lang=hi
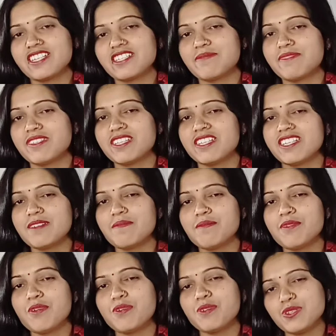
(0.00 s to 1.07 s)
है इसमें देखिए
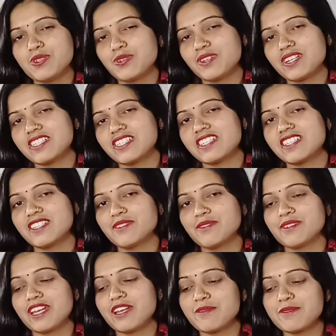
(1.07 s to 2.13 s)
बहुत छोटा सा दिन
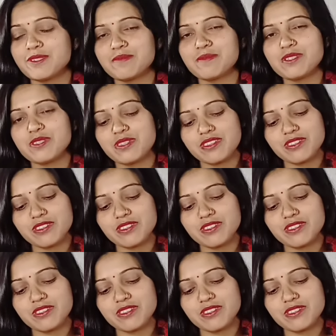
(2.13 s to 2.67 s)
हो रहा है उसमें